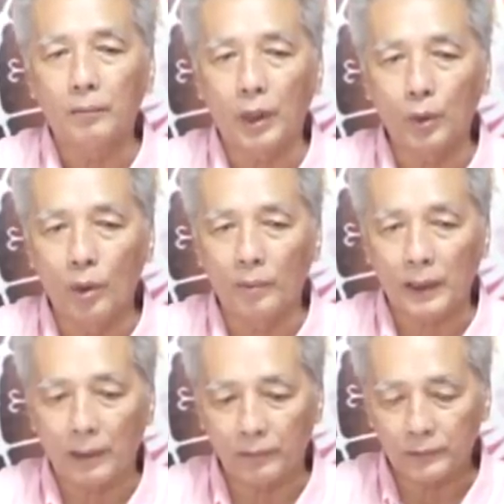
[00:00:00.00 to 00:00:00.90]
มาร่วม
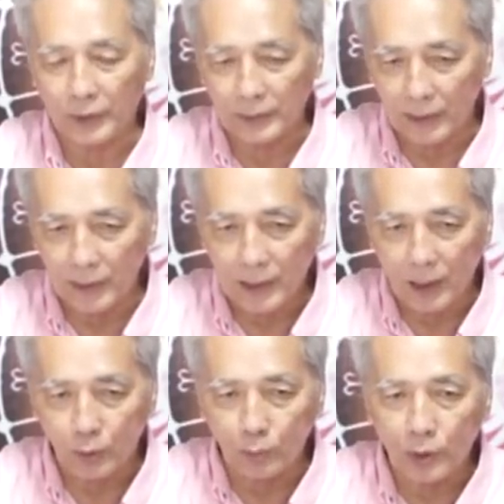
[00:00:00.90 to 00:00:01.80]
กับสัต์เลขา
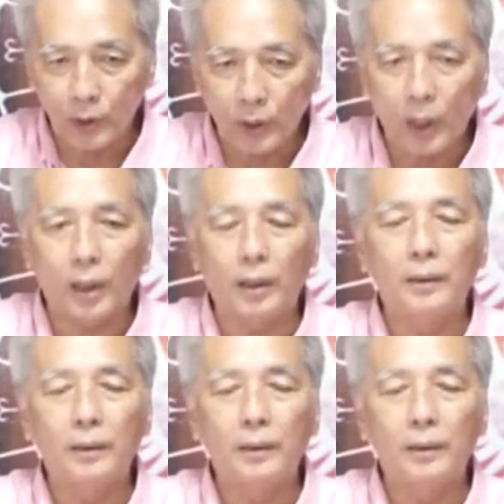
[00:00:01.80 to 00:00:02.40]
นุพเคราะห์